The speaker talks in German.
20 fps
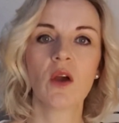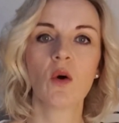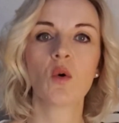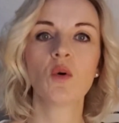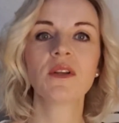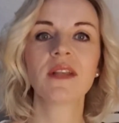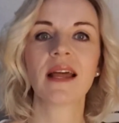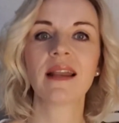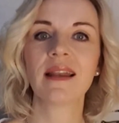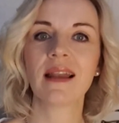
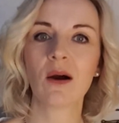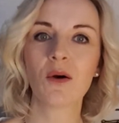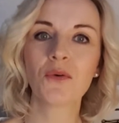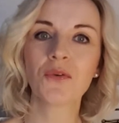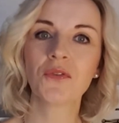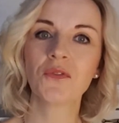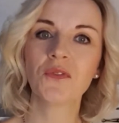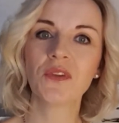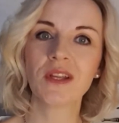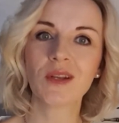und dann
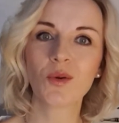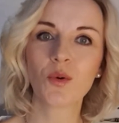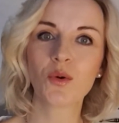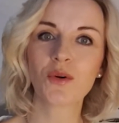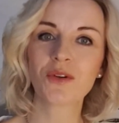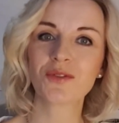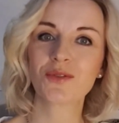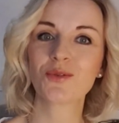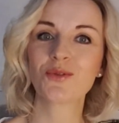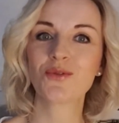laufen wir
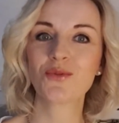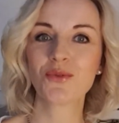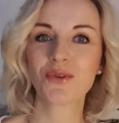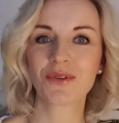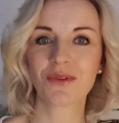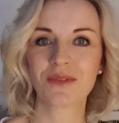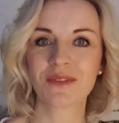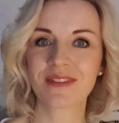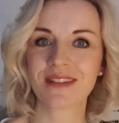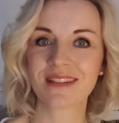los und
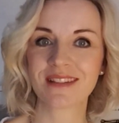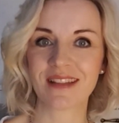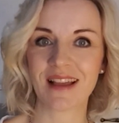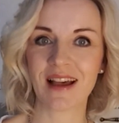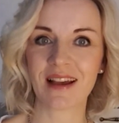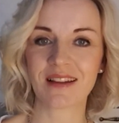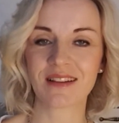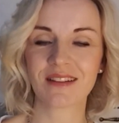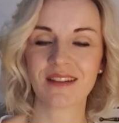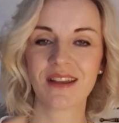suchen unsere
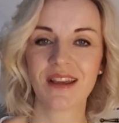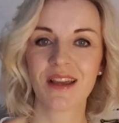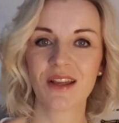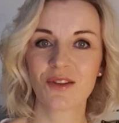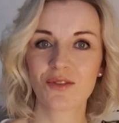Sachen